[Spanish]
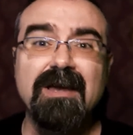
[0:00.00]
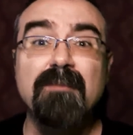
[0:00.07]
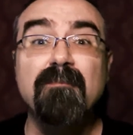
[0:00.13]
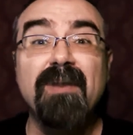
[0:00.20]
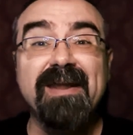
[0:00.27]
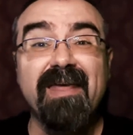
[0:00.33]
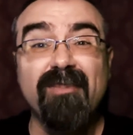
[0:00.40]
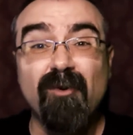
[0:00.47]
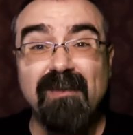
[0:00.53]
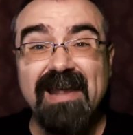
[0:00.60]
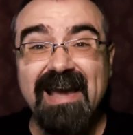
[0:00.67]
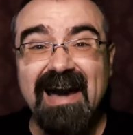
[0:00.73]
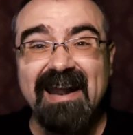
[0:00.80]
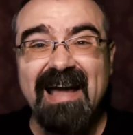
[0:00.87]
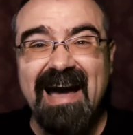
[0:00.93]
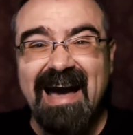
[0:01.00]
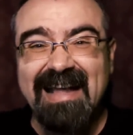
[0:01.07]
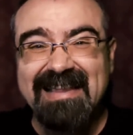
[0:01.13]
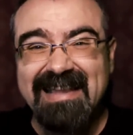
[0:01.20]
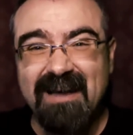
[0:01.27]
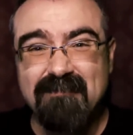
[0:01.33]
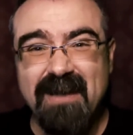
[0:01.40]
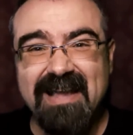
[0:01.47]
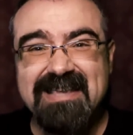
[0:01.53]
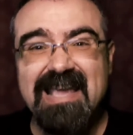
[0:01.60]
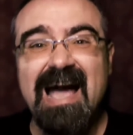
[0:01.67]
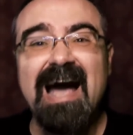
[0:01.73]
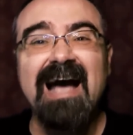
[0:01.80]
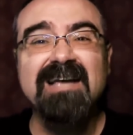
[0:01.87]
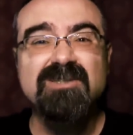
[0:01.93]
para doblegar a tamaña
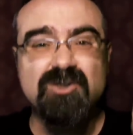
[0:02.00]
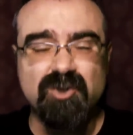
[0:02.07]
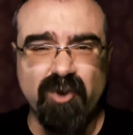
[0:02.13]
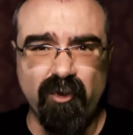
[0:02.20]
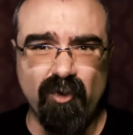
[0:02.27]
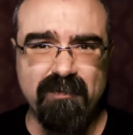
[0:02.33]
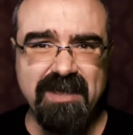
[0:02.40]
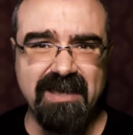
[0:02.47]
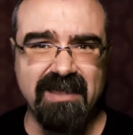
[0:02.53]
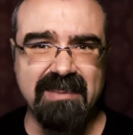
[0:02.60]
astronómica